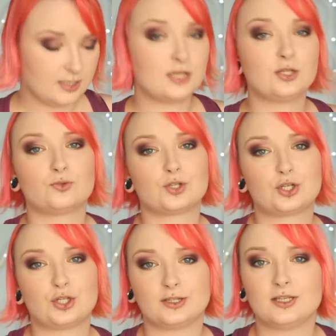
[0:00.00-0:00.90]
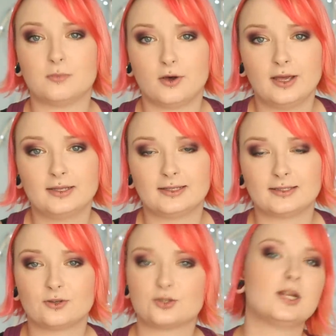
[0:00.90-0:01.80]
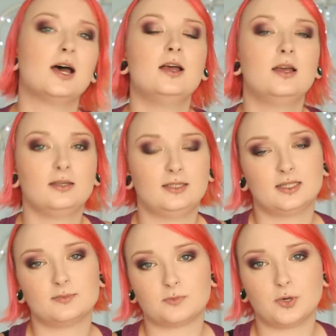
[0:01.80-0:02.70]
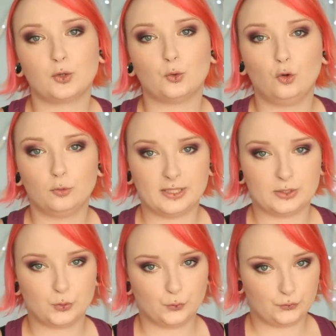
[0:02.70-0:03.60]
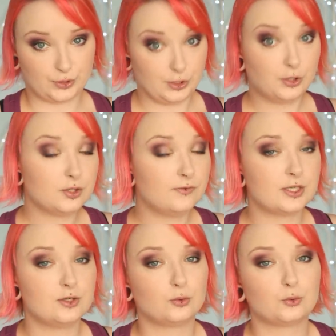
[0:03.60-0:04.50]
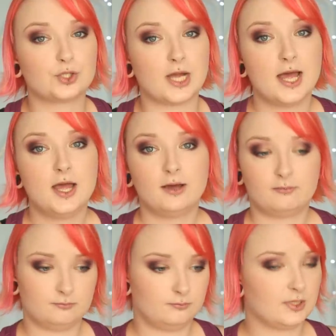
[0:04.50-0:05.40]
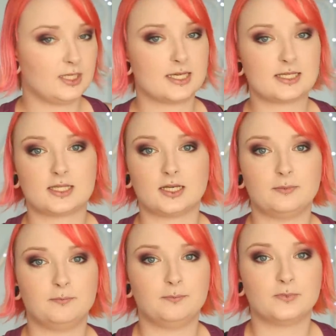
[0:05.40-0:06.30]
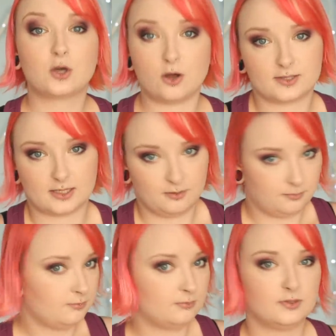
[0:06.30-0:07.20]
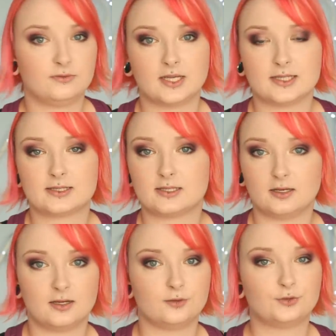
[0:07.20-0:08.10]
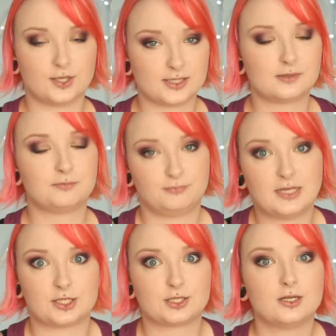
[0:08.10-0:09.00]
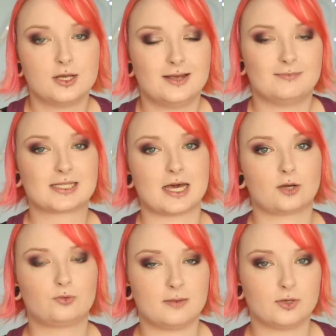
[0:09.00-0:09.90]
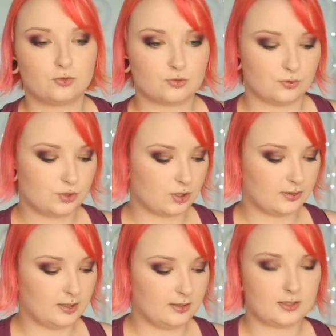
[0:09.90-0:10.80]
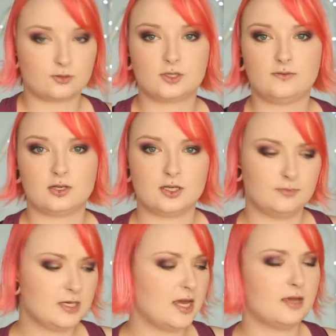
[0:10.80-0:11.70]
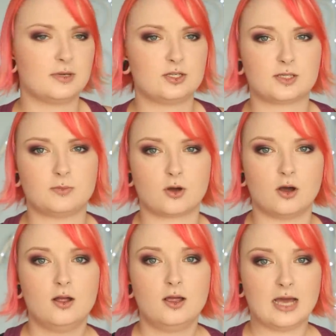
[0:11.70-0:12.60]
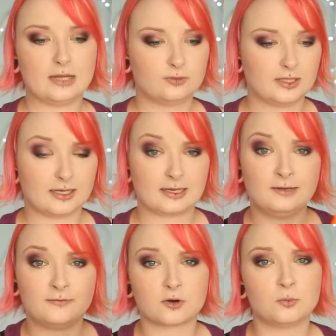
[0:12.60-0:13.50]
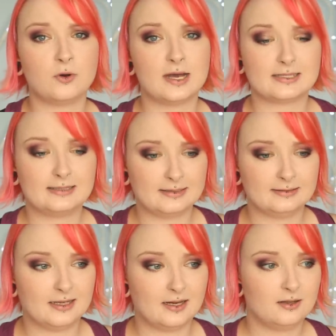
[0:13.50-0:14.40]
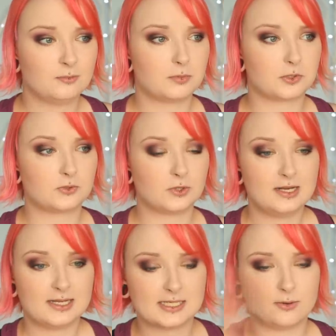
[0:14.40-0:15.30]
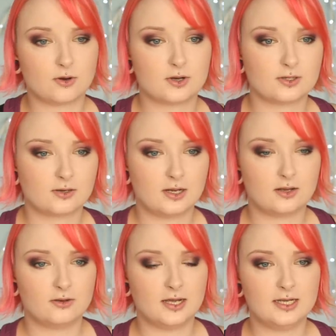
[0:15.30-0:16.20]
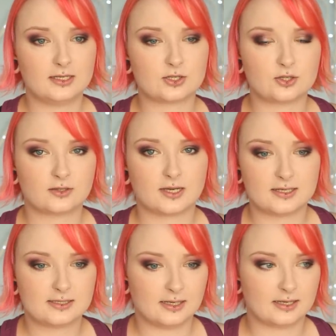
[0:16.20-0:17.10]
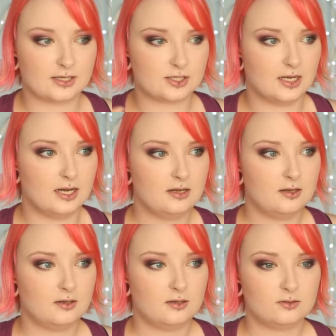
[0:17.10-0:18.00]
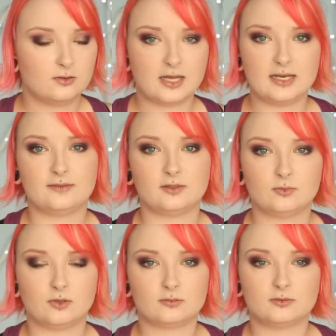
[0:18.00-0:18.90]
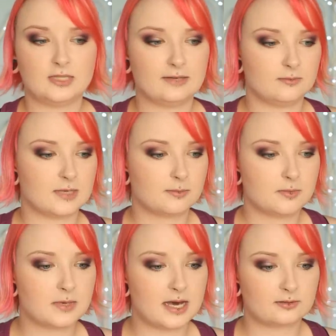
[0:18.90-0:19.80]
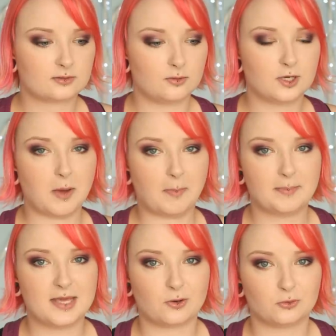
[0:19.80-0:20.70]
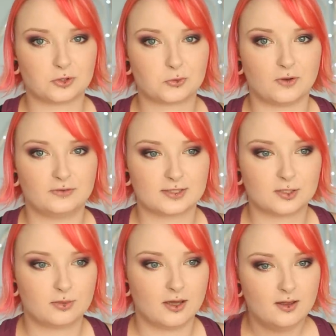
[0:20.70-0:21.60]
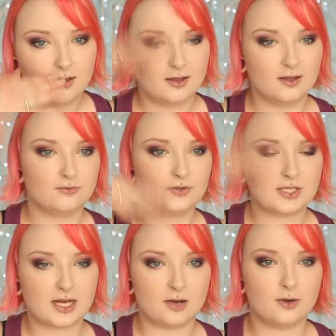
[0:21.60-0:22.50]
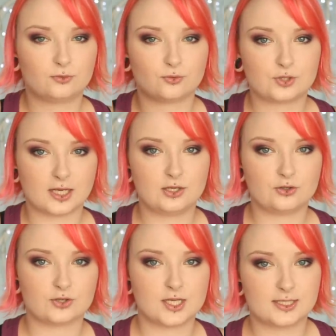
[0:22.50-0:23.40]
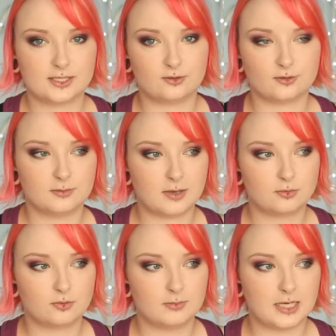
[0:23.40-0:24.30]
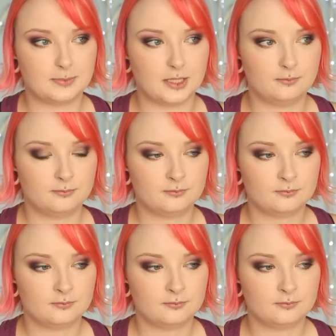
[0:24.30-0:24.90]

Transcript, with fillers: Ja się dużych szczot nie boję, dlatego że jednym z moich ulubieńców, jeśli chodzi właśnie o tusze, mm, jest kolosal Więc e, to jest też maskara, która ma dużą szczotę, dlatego stwierdziłam, nie, będzie spoko. A tutaj tak, i formuła jest denna, po prostu całe oko jest oklejone i ta szczotka jest taka, że no ja nie wiem, no nie wiem, jakbym kartką chyba papieru dosłownie sobie e, wycierała tusz jakiś orzęsy, to chyba byłoby lepiej.